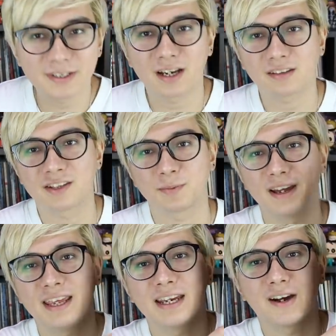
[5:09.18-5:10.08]
Darkness
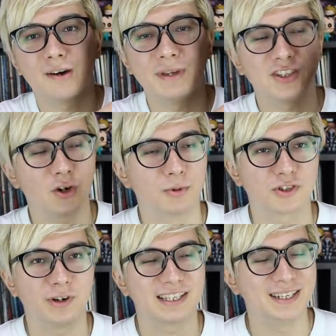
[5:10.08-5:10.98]
は映画はめっちゃ面
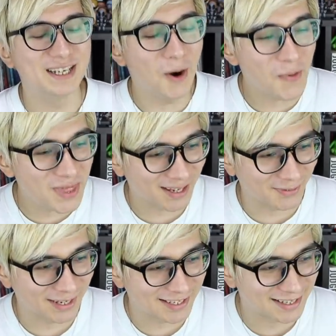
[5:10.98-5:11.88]
白いですね。日本だ
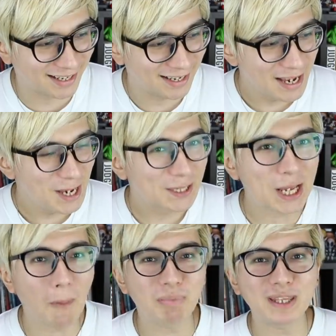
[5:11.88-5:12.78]
と確か
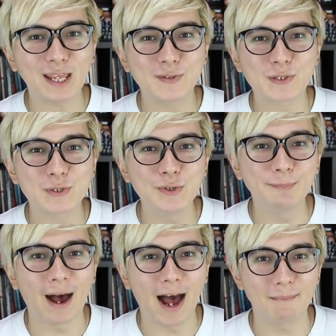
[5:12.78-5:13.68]

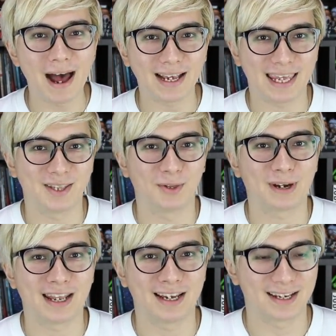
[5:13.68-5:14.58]
キャプテンスーパーマーケット
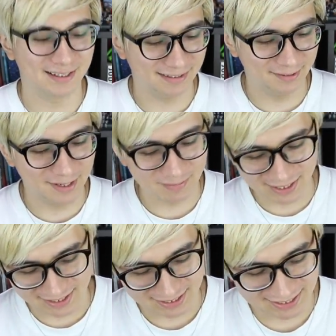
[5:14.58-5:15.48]
かなんかっていう名
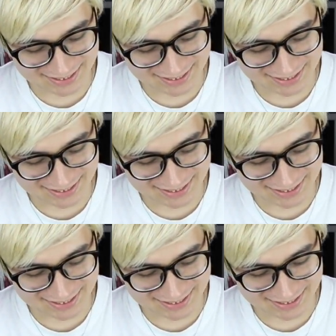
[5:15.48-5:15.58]
前で出